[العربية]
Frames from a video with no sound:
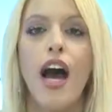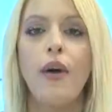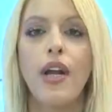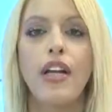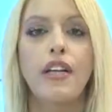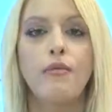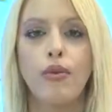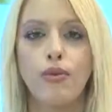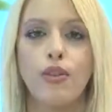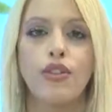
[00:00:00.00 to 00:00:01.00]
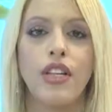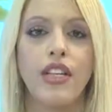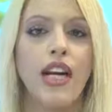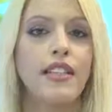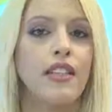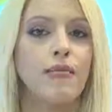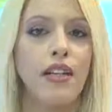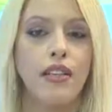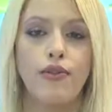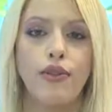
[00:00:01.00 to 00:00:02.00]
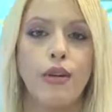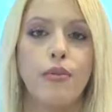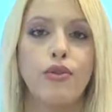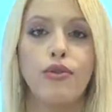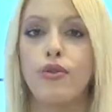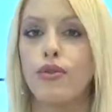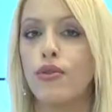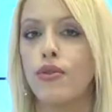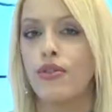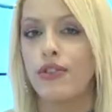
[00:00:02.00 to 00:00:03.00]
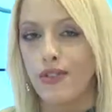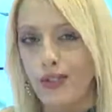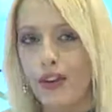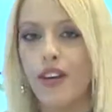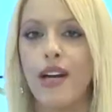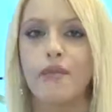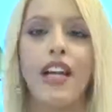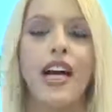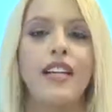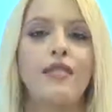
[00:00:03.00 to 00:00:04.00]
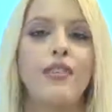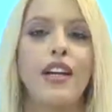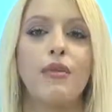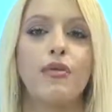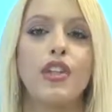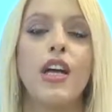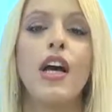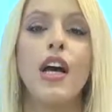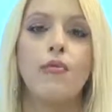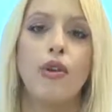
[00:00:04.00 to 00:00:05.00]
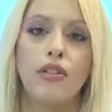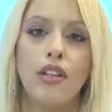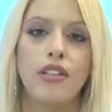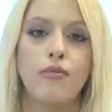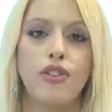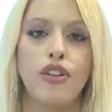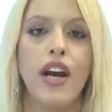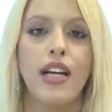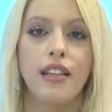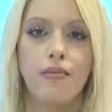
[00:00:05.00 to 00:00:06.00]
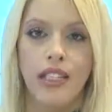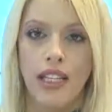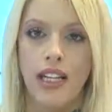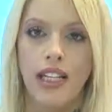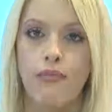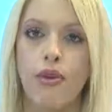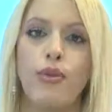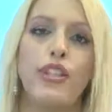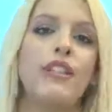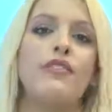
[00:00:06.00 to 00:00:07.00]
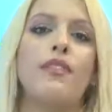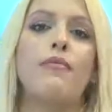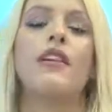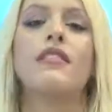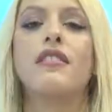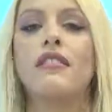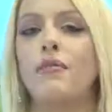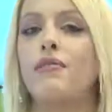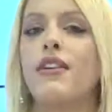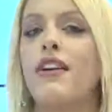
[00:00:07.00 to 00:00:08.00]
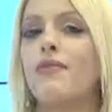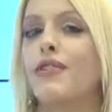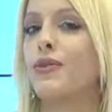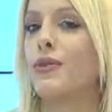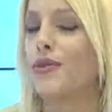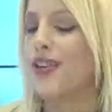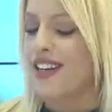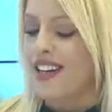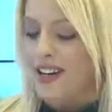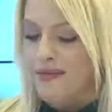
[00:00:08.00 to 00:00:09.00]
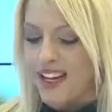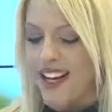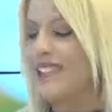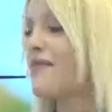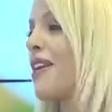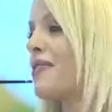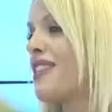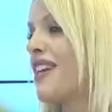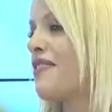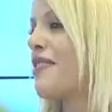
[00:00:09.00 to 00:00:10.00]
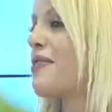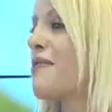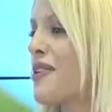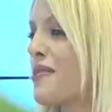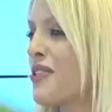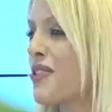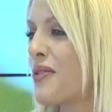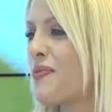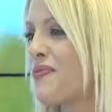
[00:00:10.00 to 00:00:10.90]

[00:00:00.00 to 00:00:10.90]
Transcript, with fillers: حول هذا الموضوع سنتحدث مع ضيفنا بالاستوديو دكتور عبد الحليم دراوشي مختص بجراحه المسالك البوليه في المركز الطبي رابين دكتور عبد الحليم اهلا وسهلا فيك ببرنامجنا